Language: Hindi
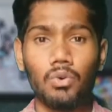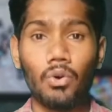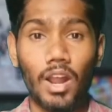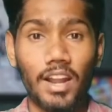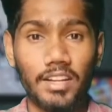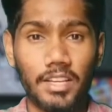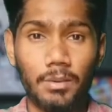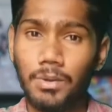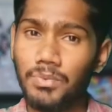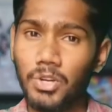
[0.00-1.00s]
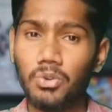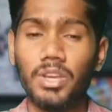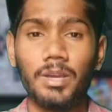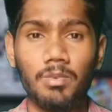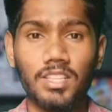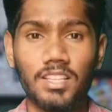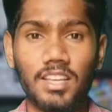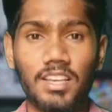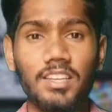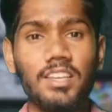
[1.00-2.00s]
और आर्टिकल 52 ये बताता
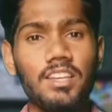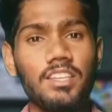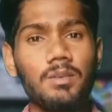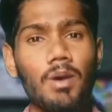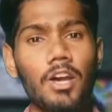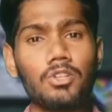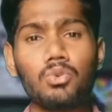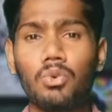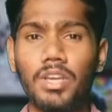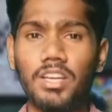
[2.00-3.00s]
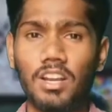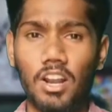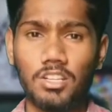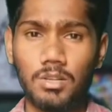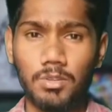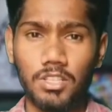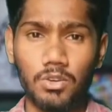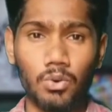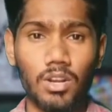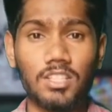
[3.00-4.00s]
है कि भारत को एक राष्ट्रपति
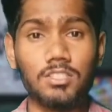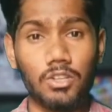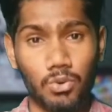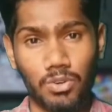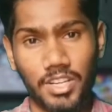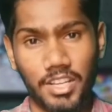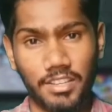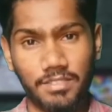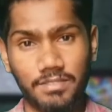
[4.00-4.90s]
होना जरूरी है